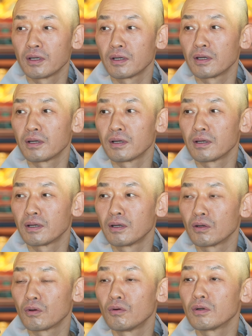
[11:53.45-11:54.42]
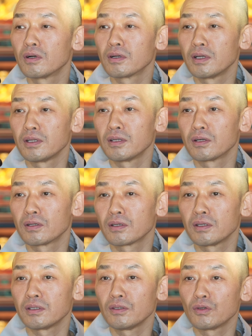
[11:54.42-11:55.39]
어, 건강관리랑
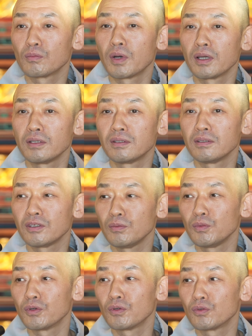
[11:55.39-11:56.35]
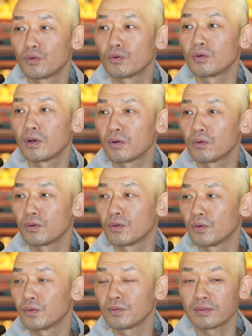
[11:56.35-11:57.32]
이렇게 신경 많이 쓰시면 좋을 것
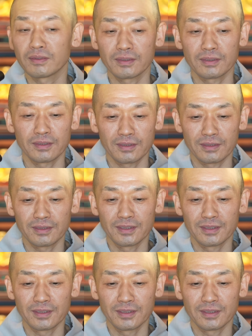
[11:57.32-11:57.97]
같고요. 예.